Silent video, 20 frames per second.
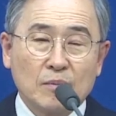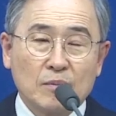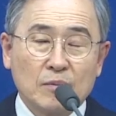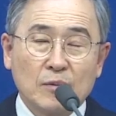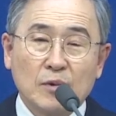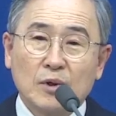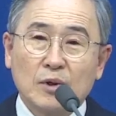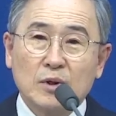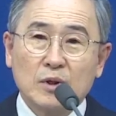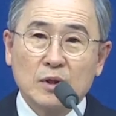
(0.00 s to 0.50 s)

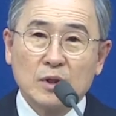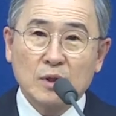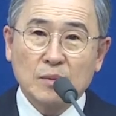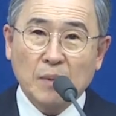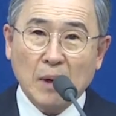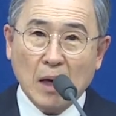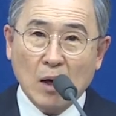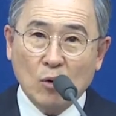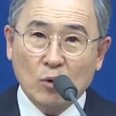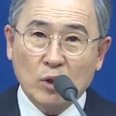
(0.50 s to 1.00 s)
늘 이
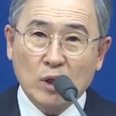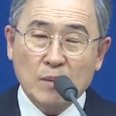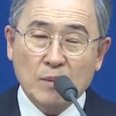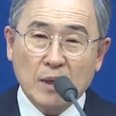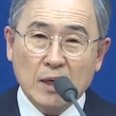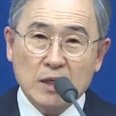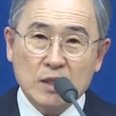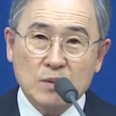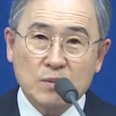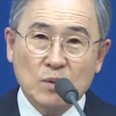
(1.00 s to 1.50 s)
바울의
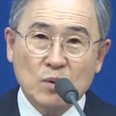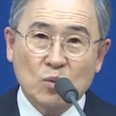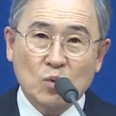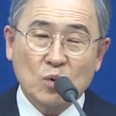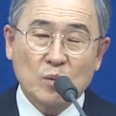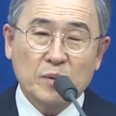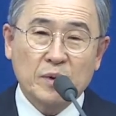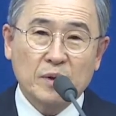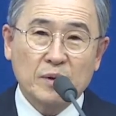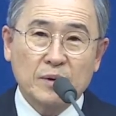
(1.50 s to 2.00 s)
말씀을
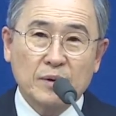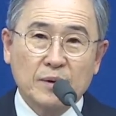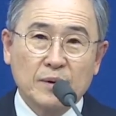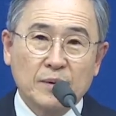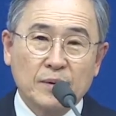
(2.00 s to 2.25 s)
보면